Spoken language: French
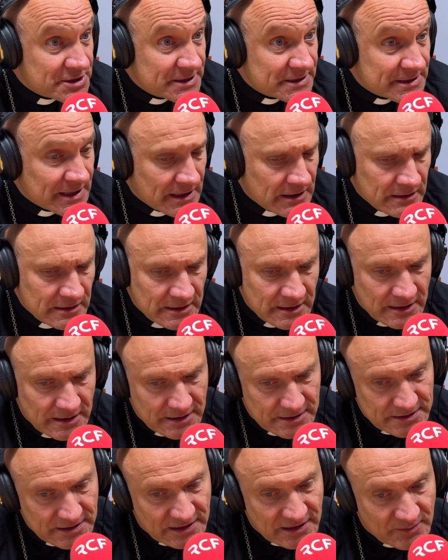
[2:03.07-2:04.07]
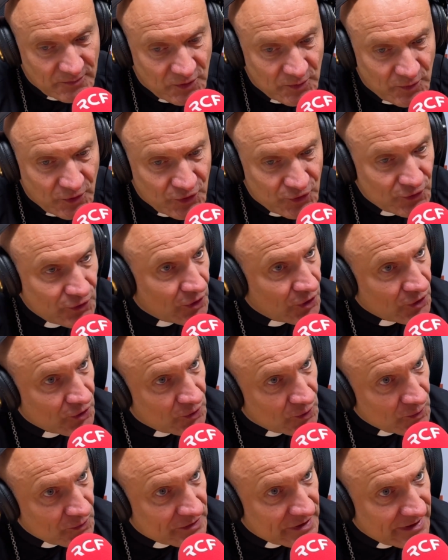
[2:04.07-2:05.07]
c'est ça, c'est un moment de
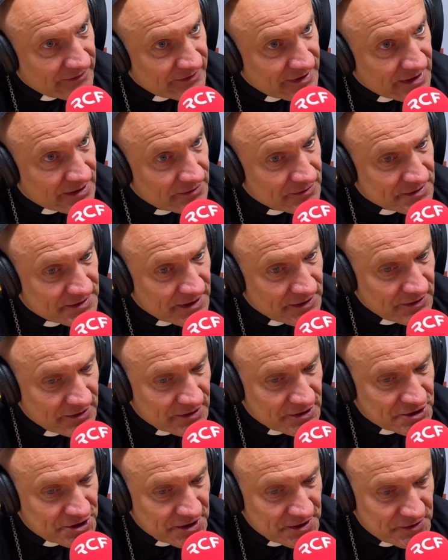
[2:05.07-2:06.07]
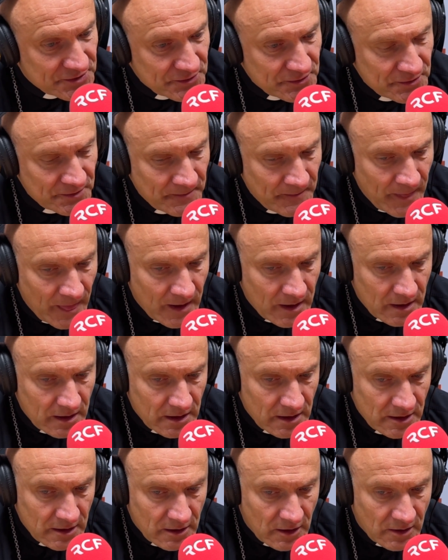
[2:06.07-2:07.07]
rencontre avec le Seigneur Jésus,
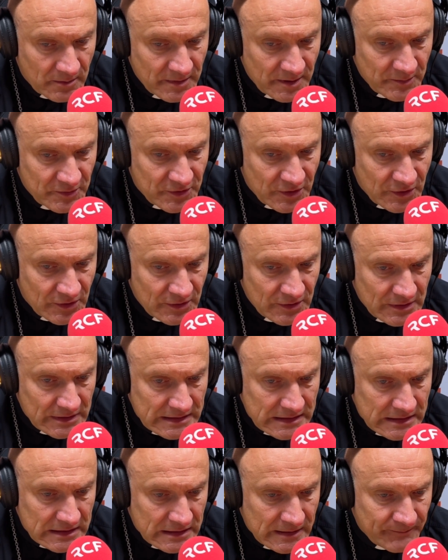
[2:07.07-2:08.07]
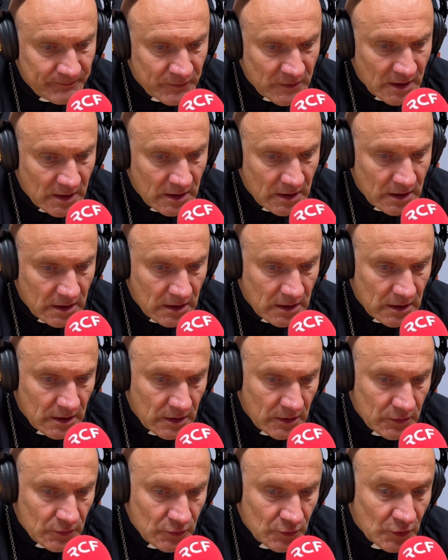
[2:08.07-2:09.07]
et en même temps euh,
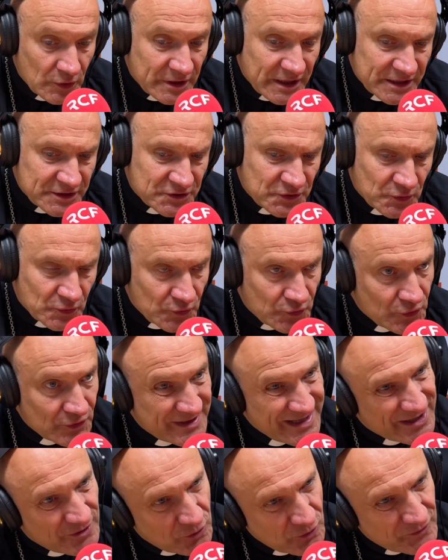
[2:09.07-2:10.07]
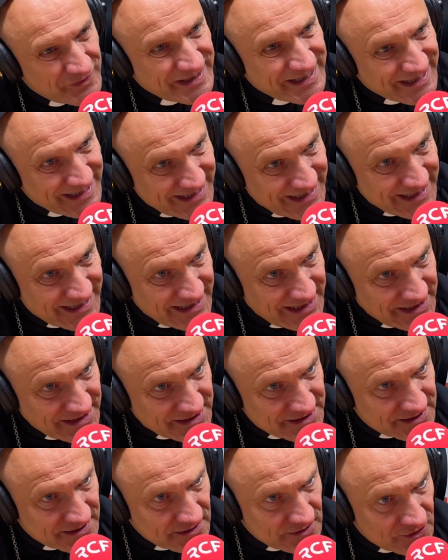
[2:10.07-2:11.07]
une occasion de découvrir
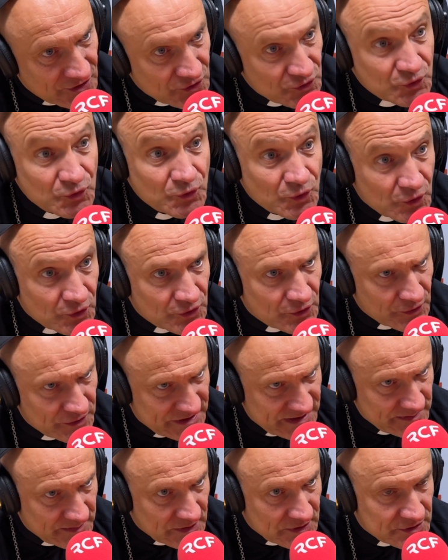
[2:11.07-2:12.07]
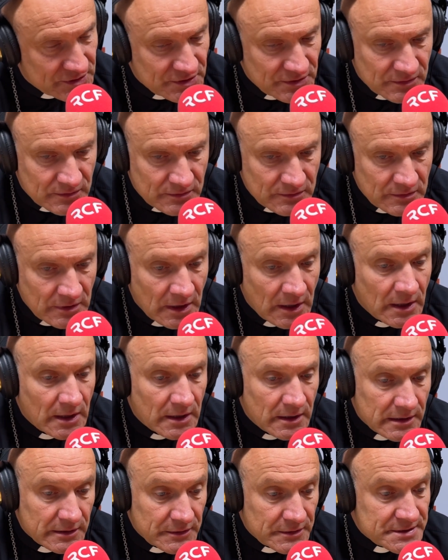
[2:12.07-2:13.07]
l'Église dans une autre dimension
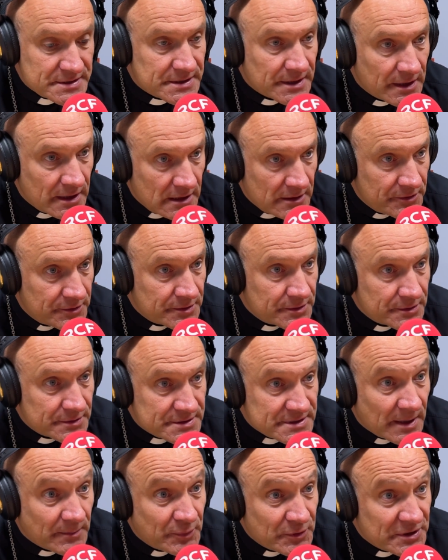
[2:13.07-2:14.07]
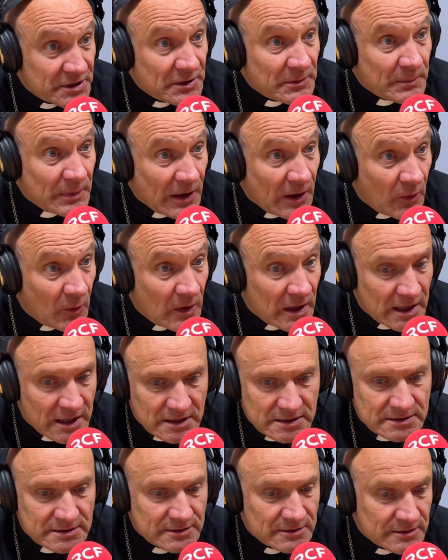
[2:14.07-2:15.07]
que celle de sa petite
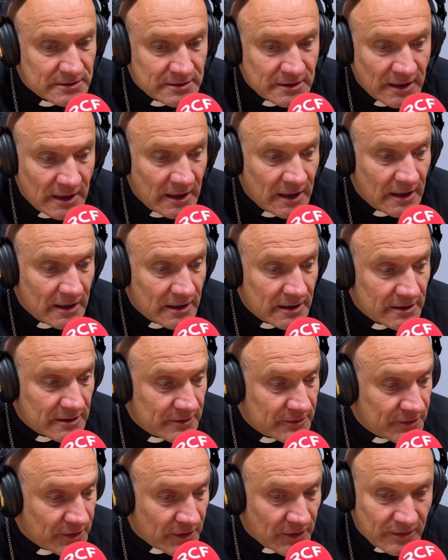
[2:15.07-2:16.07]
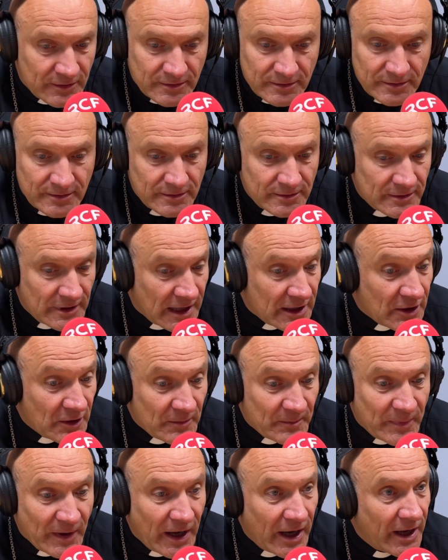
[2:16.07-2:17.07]
paroisse euh, euh, dans la
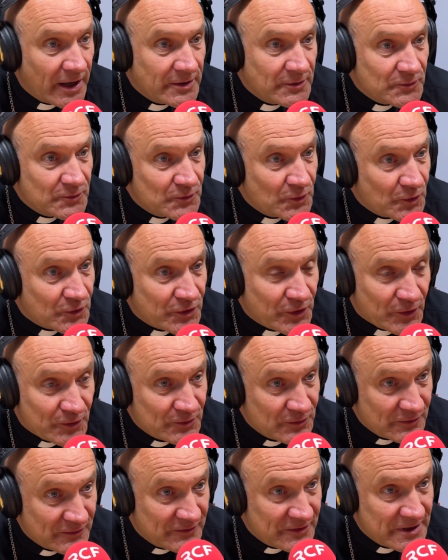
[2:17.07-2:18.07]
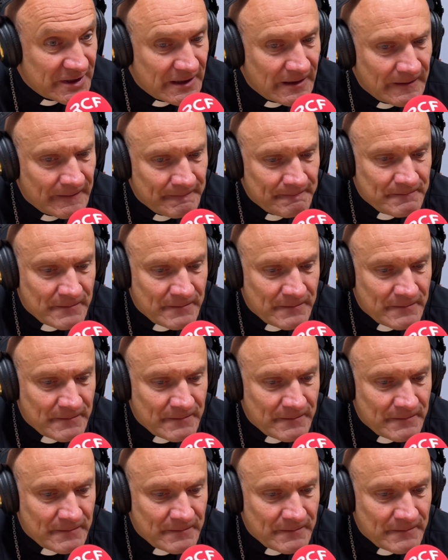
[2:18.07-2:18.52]
campagne ou au cœur d'une ville.